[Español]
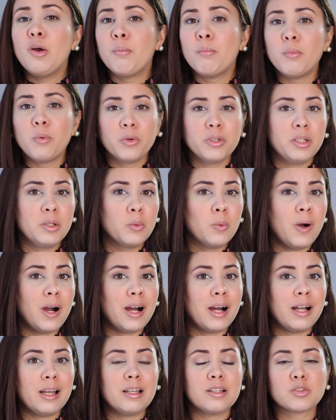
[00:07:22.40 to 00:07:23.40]
muy
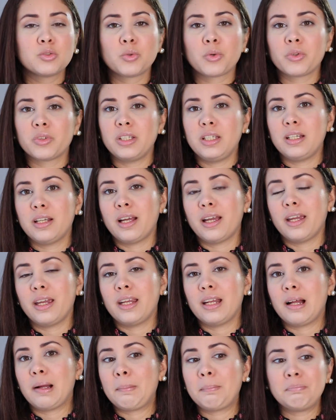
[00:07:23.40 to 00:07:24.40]
igual, su rutina
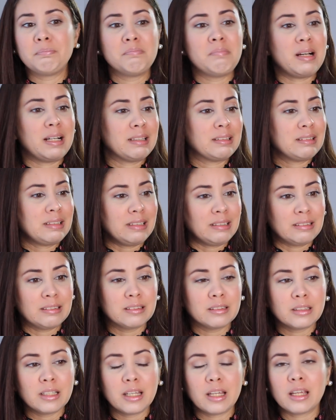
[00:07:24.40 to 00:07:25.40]
era
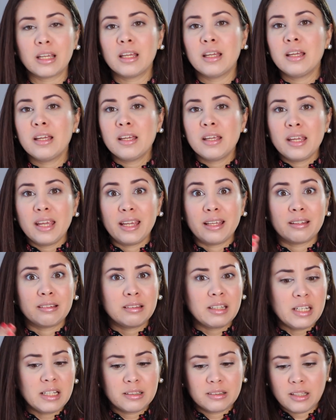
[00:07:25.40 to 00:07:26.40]
bastante
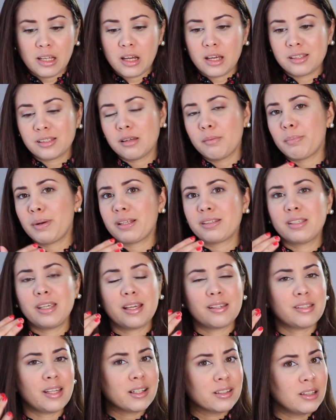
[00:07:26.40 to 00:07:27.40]
estricta, siempre
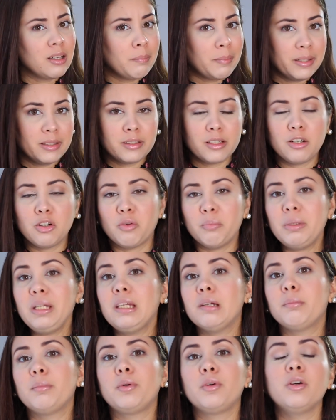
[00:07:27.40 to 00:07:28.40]
hacía exactamente lo
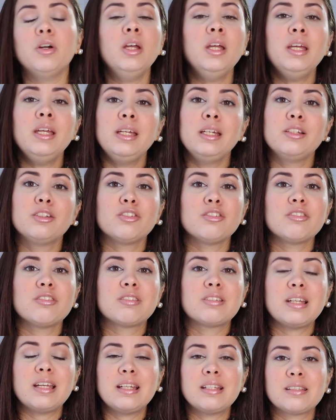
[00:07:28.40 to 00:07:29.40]
mismo.
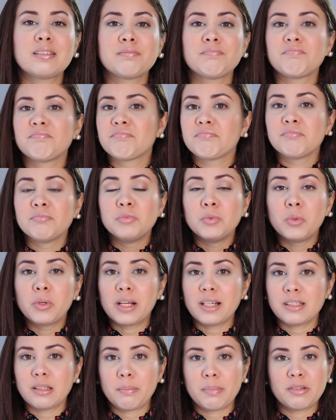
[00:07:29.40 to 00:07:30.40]
Entonces
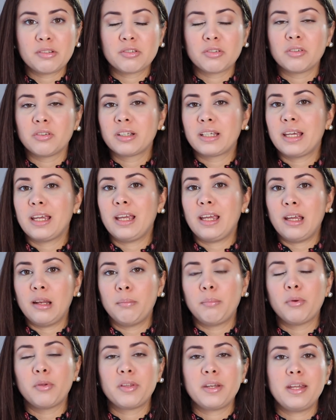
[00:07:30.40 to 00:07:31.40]
nunca se pensó que
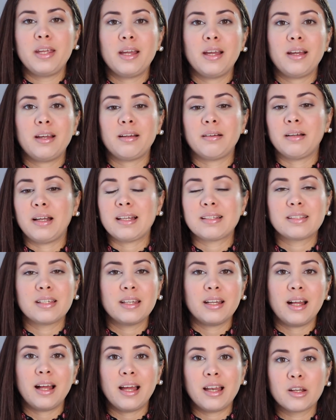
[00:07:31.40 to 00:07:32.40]
él podría
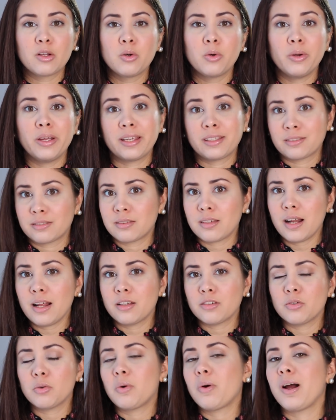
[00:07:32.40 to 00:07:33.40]
hacer algo
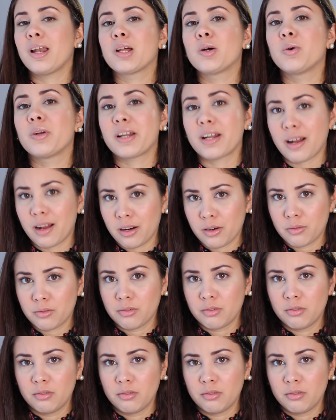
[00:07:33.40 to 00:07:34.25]
extraño, o algo raro.